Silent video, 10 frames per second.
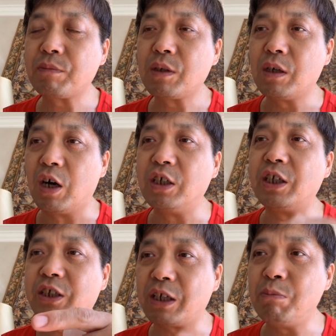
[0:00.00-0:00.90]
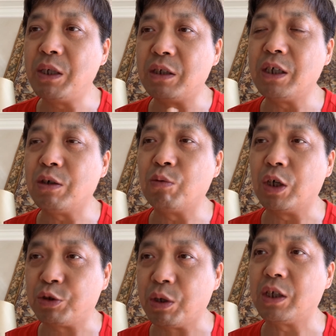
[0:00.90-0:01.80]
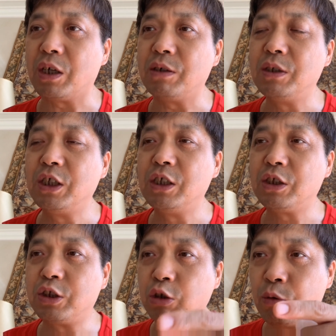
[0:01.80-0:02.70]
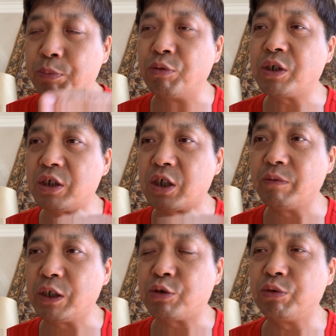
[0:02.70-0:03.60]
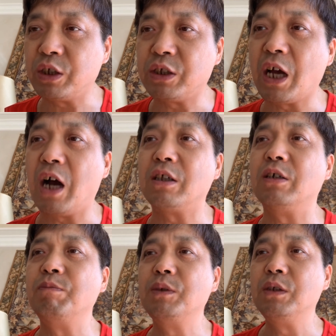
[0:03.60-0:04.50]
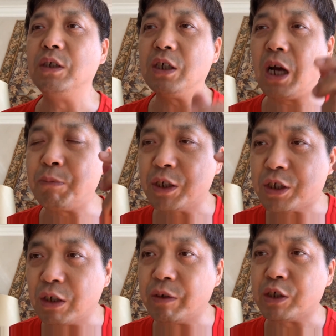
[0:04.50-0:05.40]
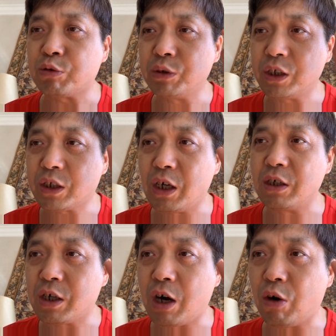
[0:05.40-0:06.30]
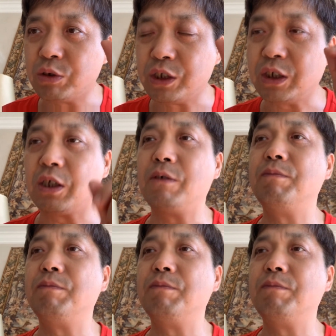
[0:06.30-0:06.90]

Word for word: 而且这个命令，我觉得都不是省委书记下的，应该比省委书记更高级的。